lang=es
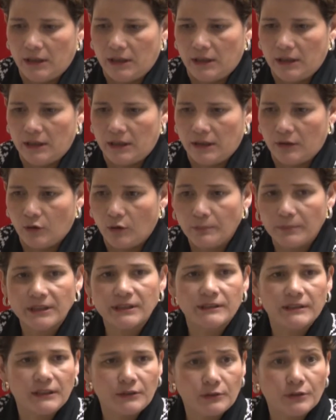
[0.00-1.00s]
convencido eh,
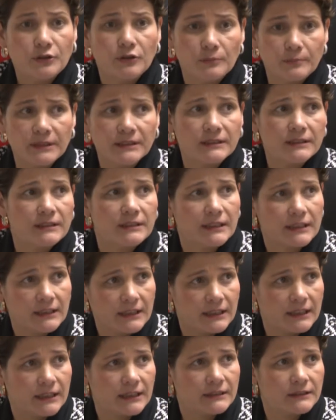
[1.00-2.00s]
convencidos y convencidas
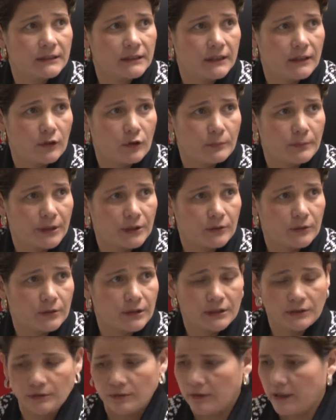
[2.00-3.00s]
que es lo mejor.
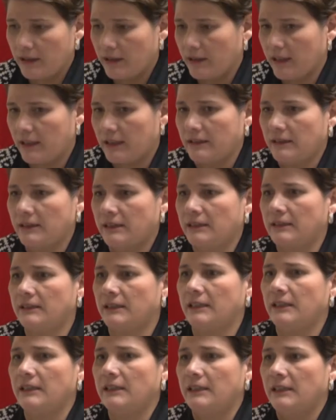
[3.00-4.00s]
Eso le
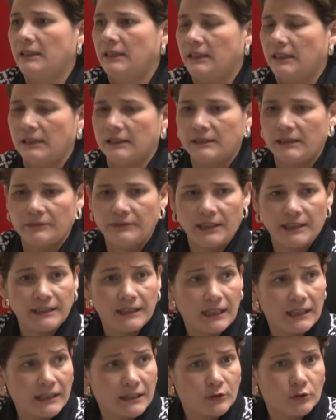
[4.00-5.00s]
garantiza
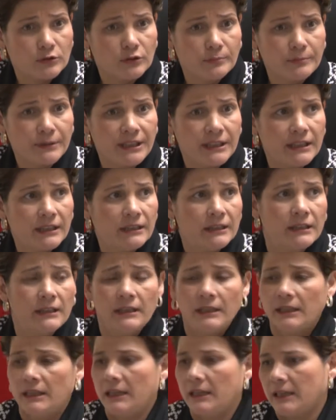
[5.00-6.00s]
estabilidad a la economía,
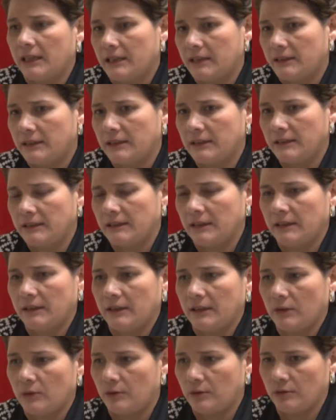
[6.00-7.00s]
le garantiza
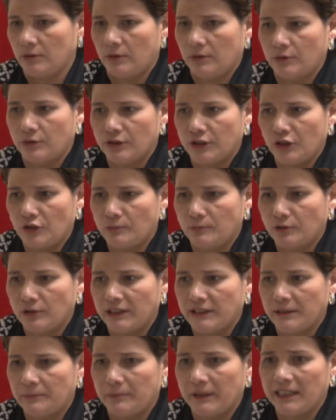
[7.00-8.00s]
que los consejos
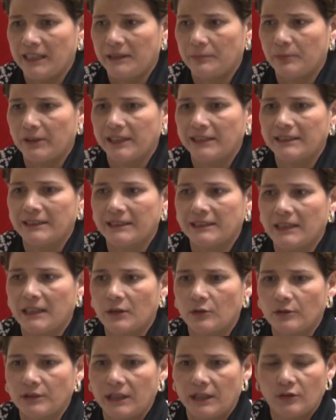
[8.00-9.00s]
municipales puedan
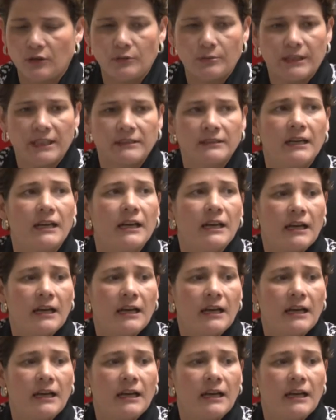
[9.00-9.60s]
desarrollar obras